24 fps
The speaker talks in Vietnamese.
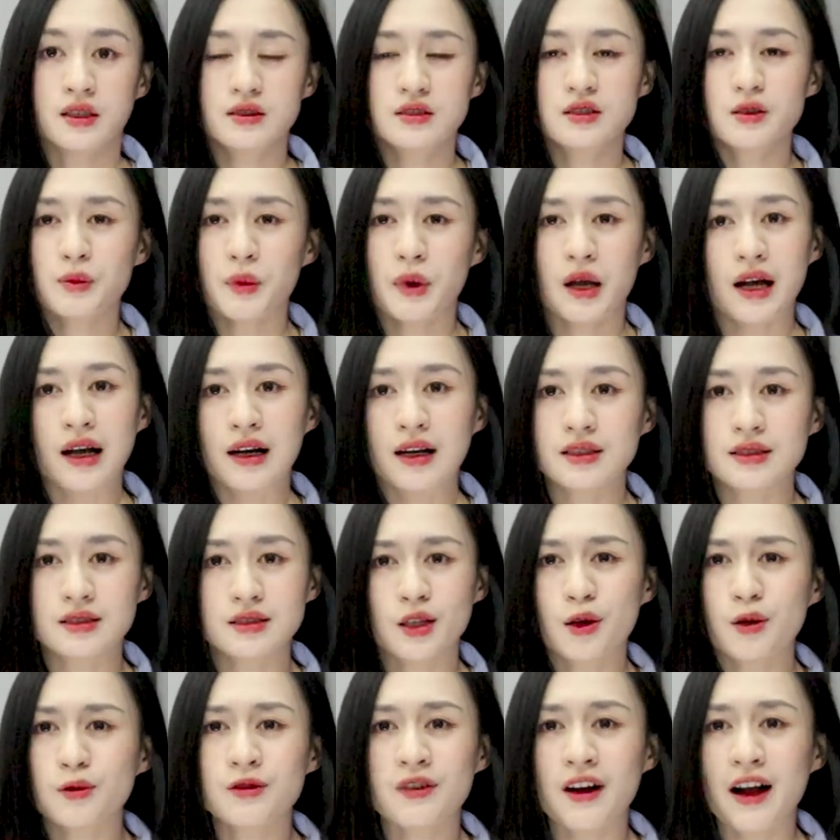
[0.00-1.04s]
Nhưng mà
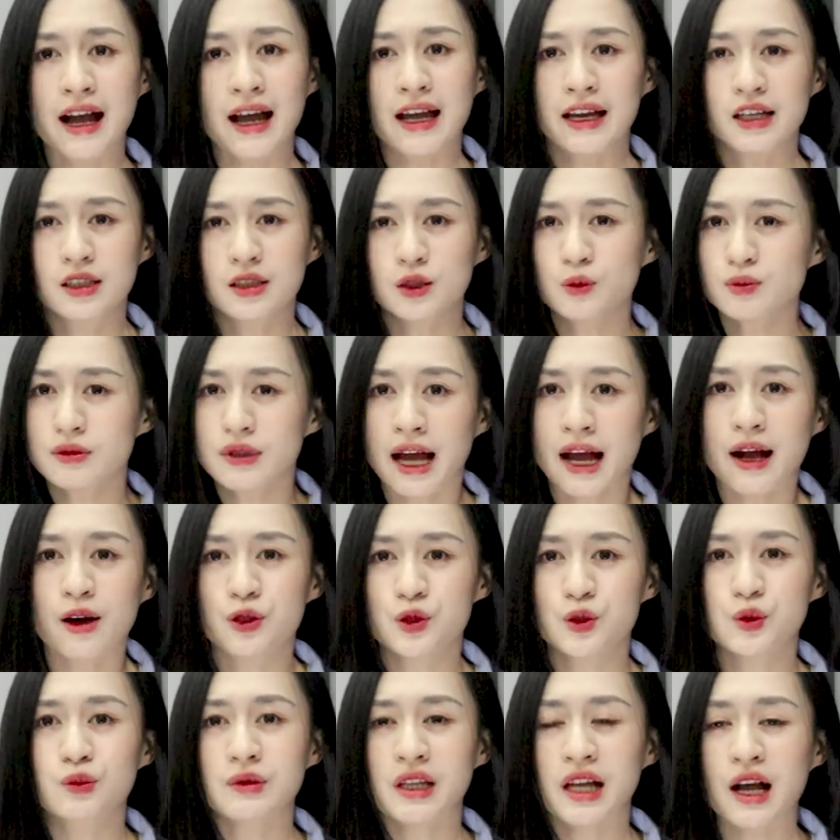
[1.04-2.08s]
không phải lúc nào
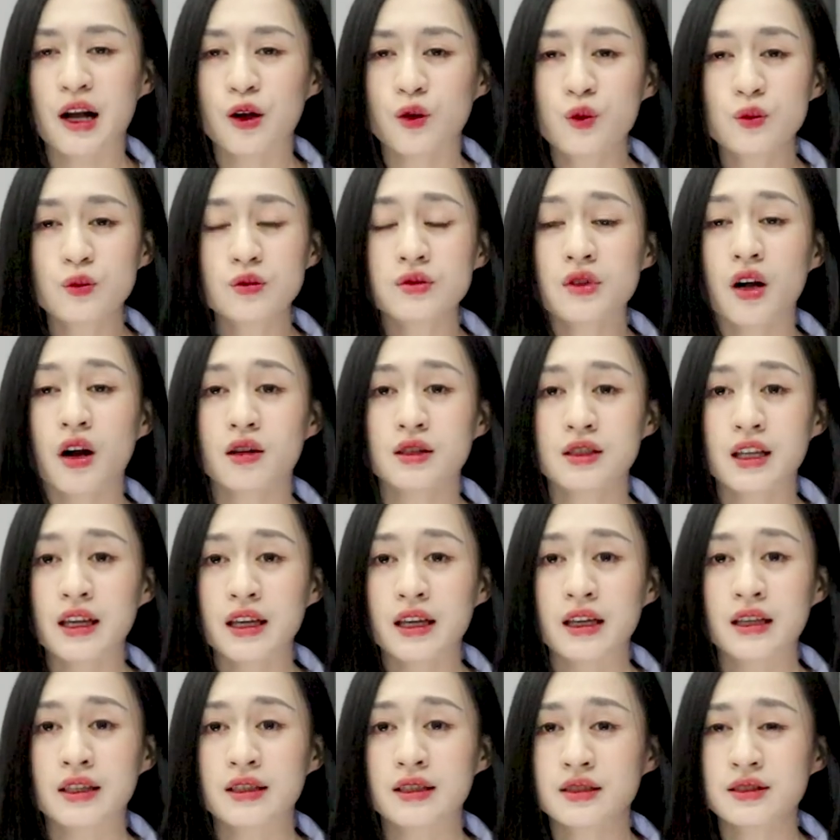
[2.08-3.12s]
chúng ta cũng có thể
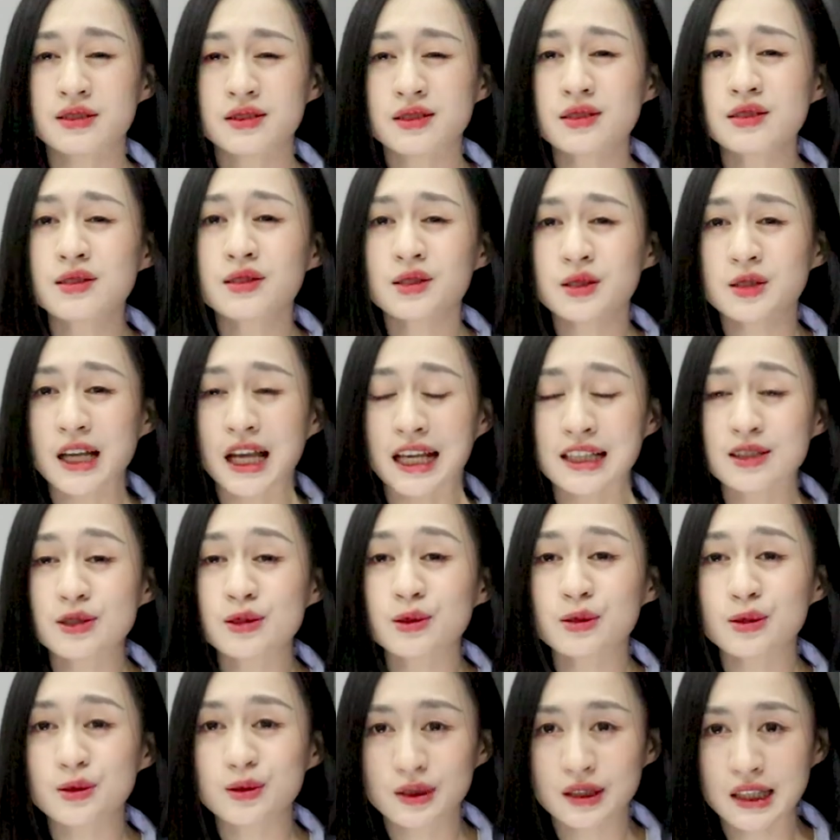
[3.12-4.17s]
giữ cái
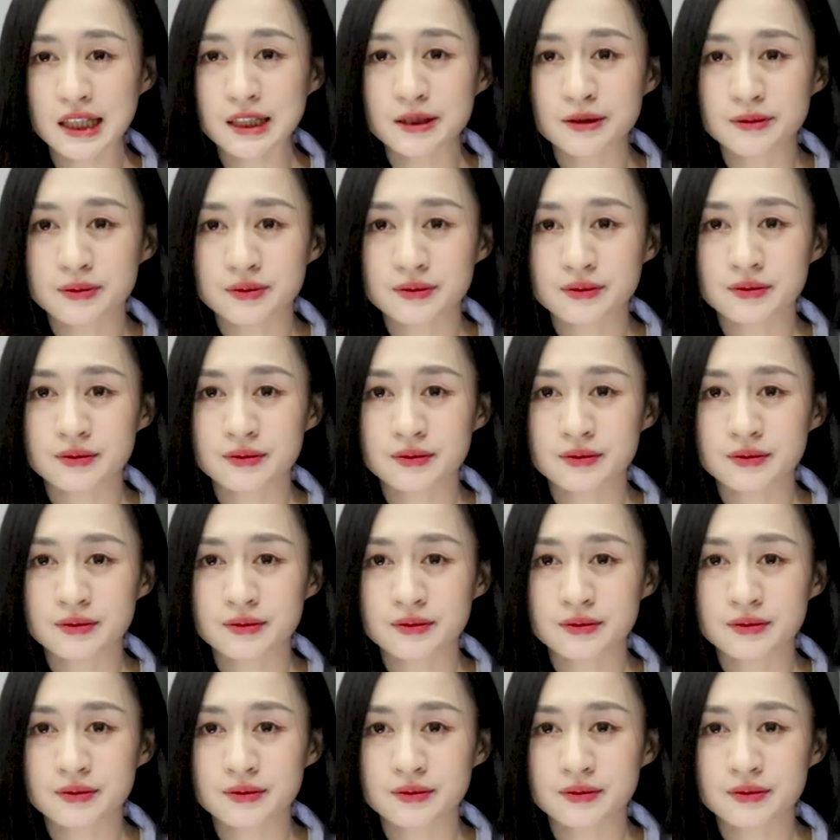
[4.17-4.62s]
sự tự tin.